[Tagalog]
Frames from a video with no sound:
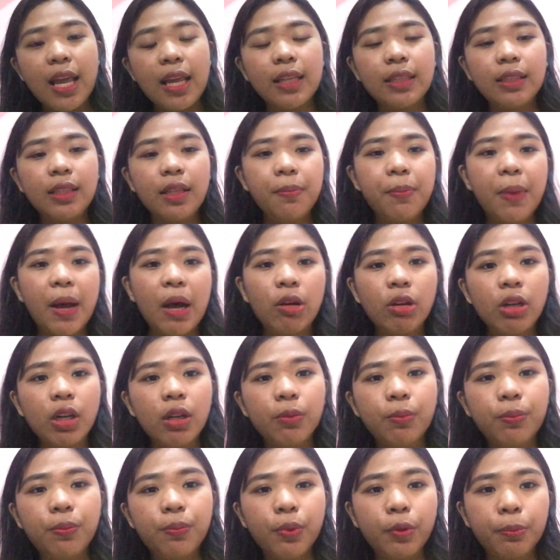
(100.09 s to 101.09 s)
Hindi pa ako
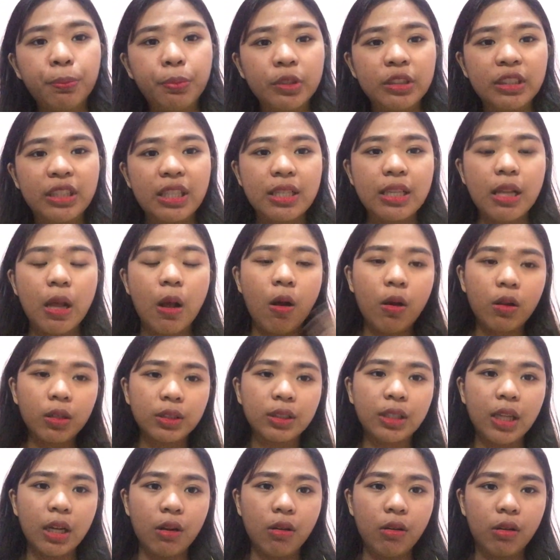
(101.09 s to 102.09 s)
nagpupunta sa
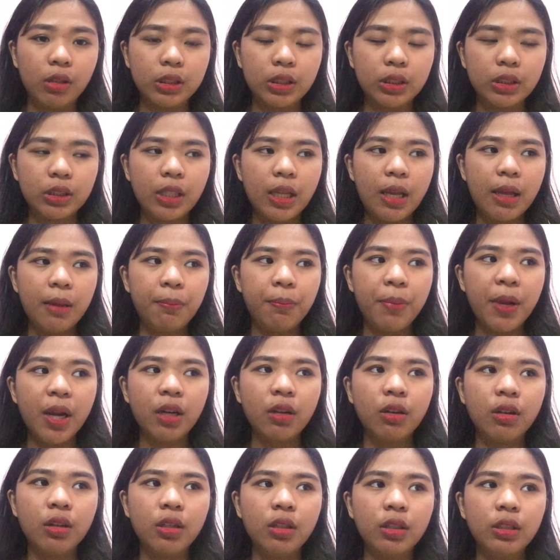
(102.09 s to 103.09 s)
Octagon.
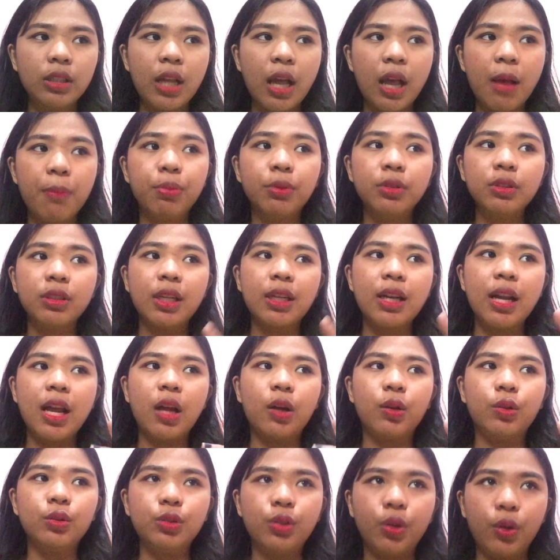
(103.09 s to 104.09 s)
Pero nakapunta
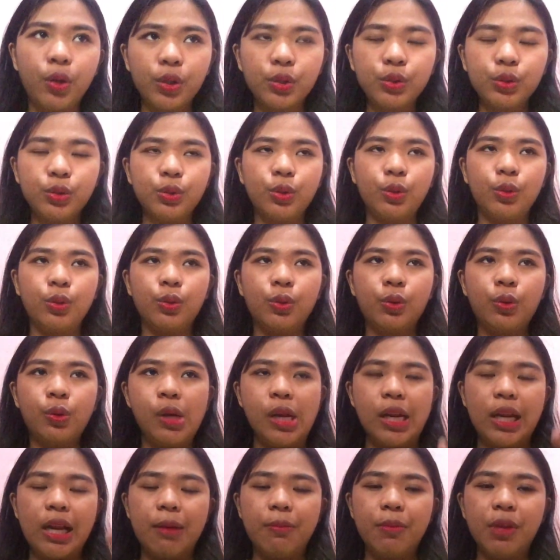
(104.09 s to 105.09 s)
na ako doon nung
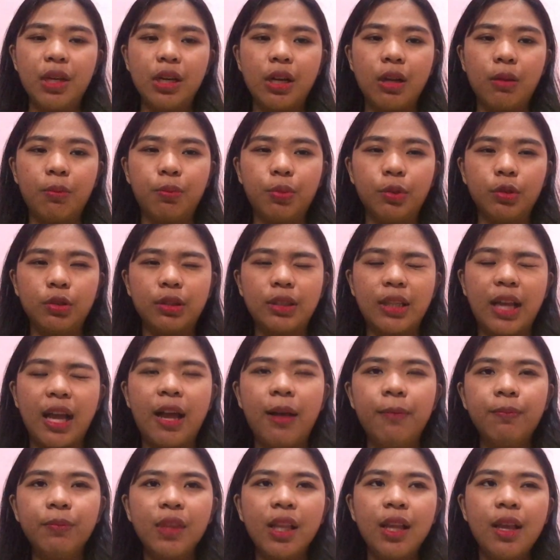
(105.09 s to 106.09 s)
huli kaming
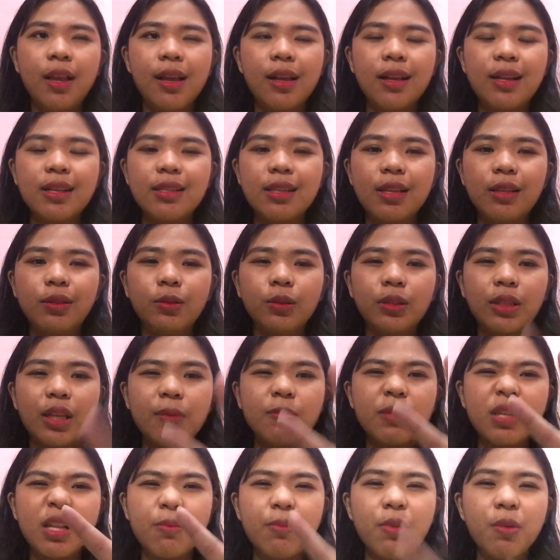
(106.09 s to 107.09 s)
nagpunta. Kasi two
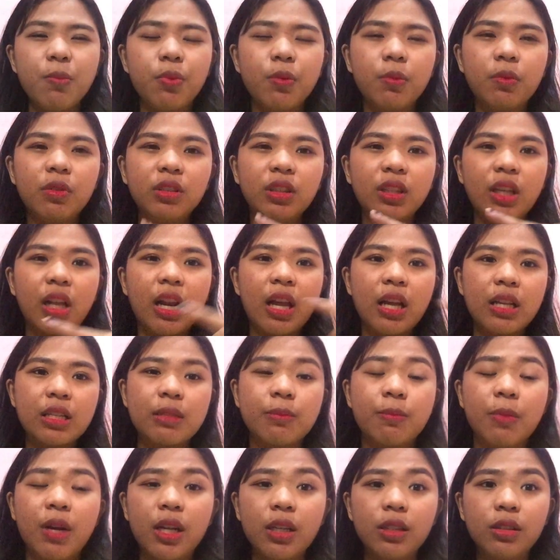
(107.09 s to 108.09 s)
times kami pumunta
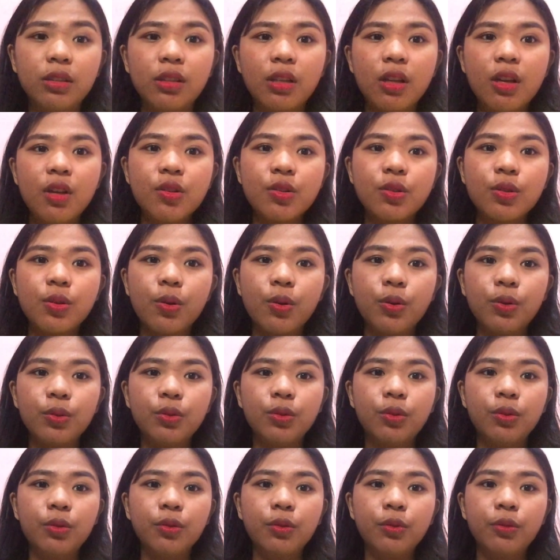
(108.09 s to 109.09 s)
last month. So,
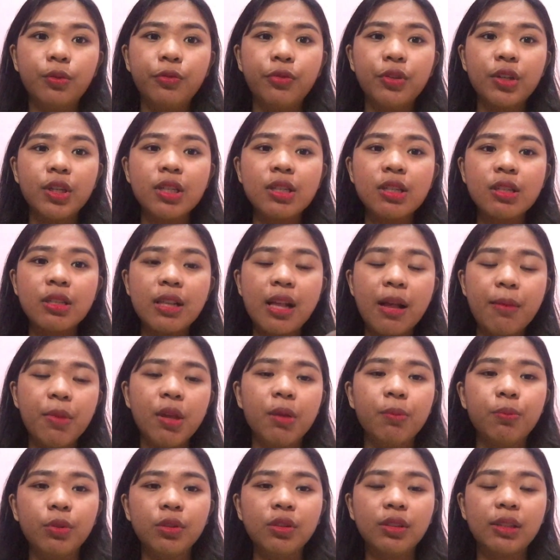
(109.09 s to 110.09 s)
nung first
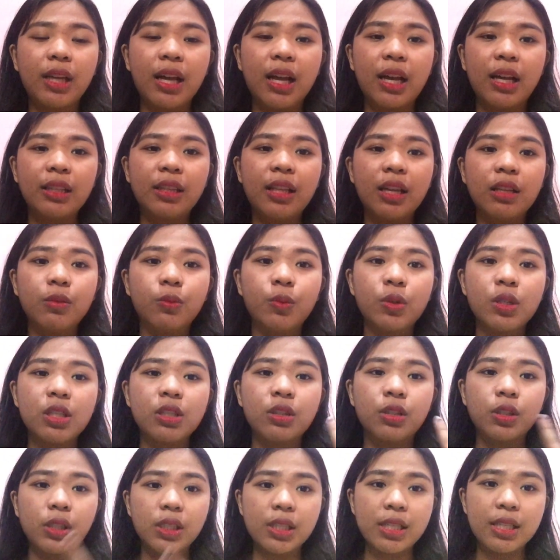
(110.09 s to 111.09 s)
naming punta, that was
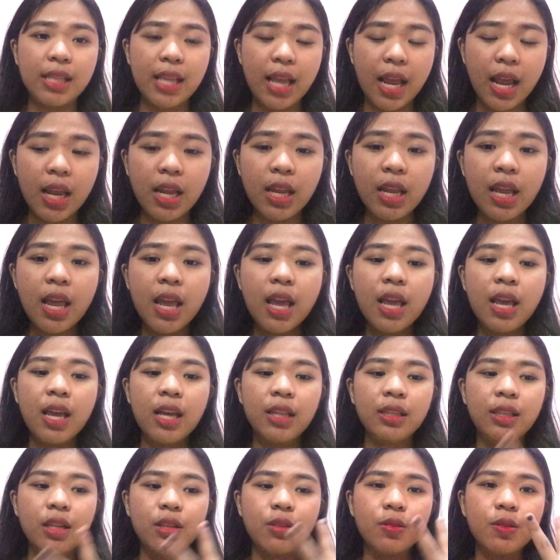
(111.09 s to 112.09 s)
Thursday.
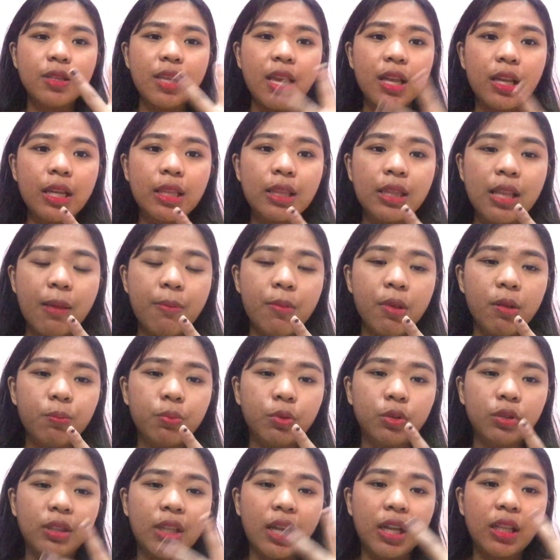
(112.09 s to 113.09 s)
And then yung second naming
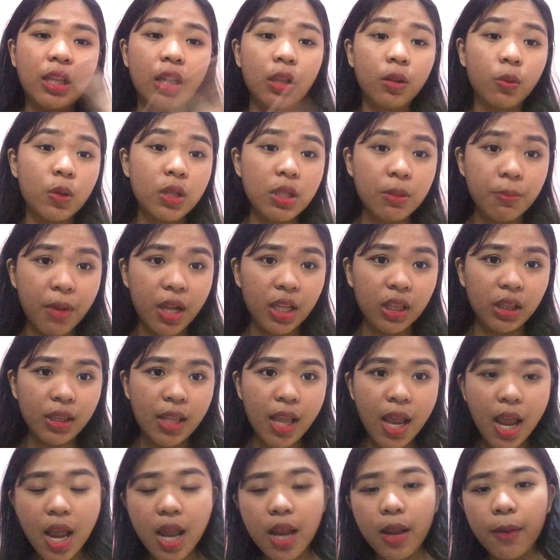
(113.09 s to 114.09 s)
punta, that was
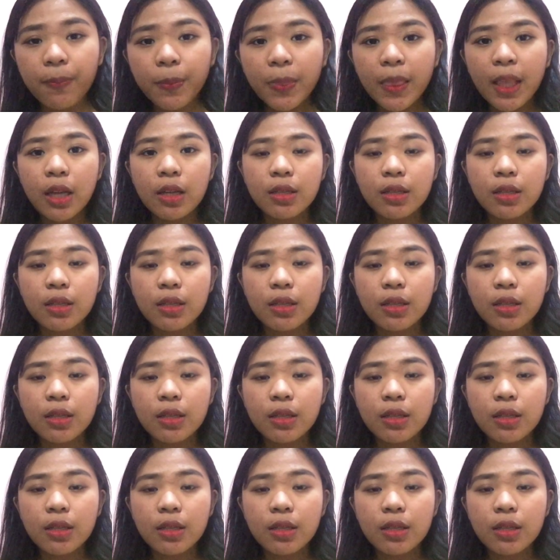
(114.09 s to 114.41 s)
Monday.